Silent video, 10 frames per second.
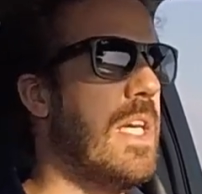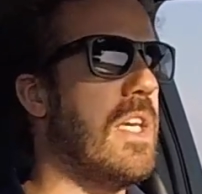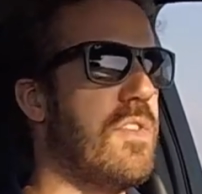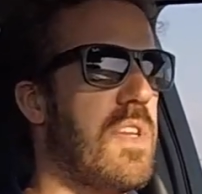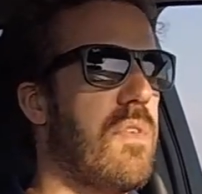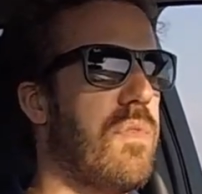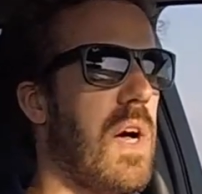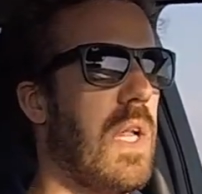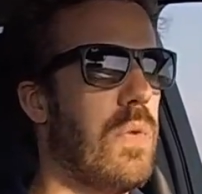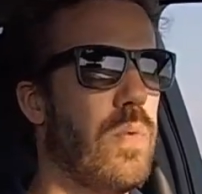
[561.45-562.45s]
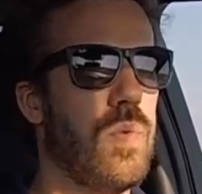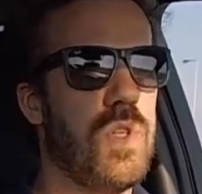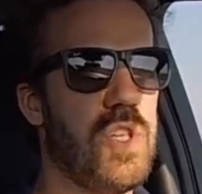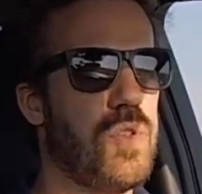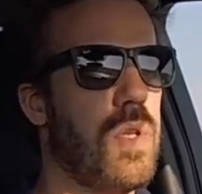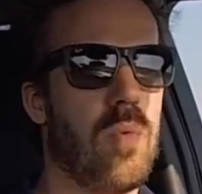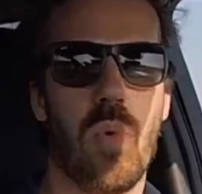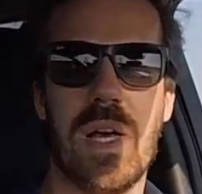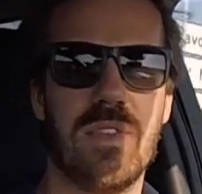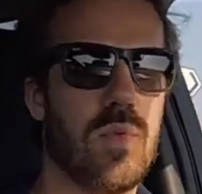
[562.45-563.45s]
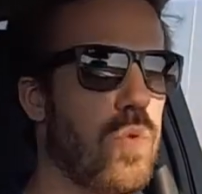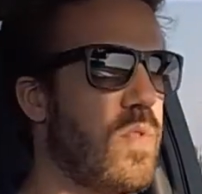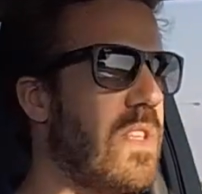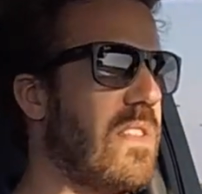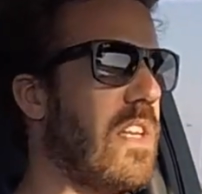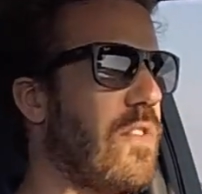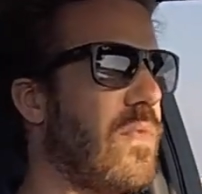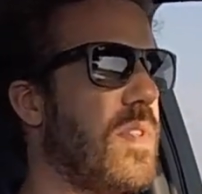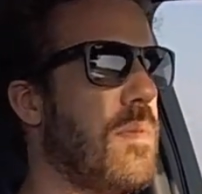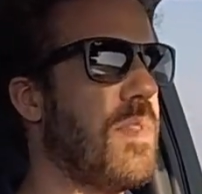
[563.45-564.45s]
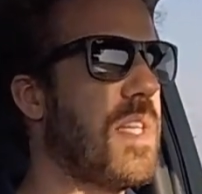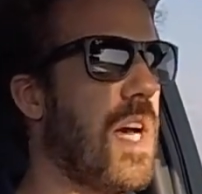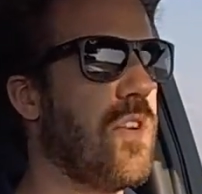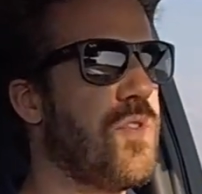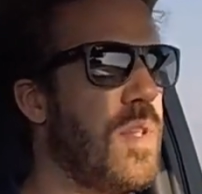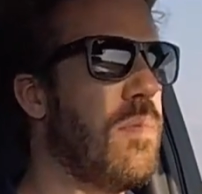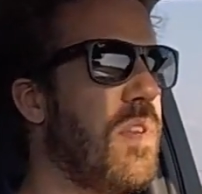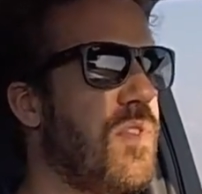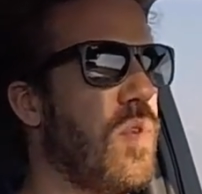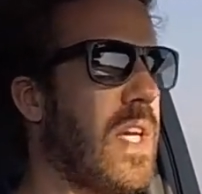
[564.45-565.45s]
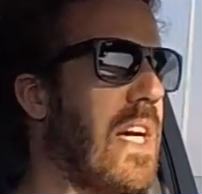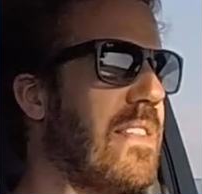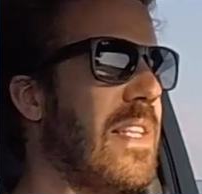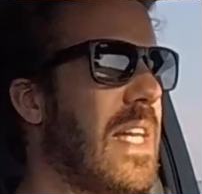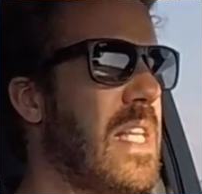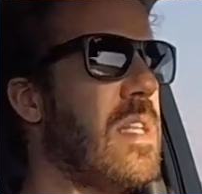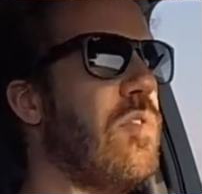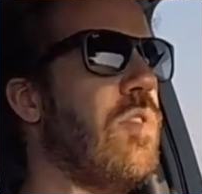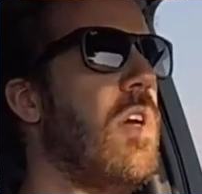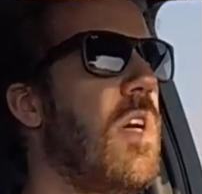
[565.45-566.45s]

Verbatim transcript: Eu sei que falo nisto em quase todos os ensaios que fazemos a carros híbridos ou carros elétricos,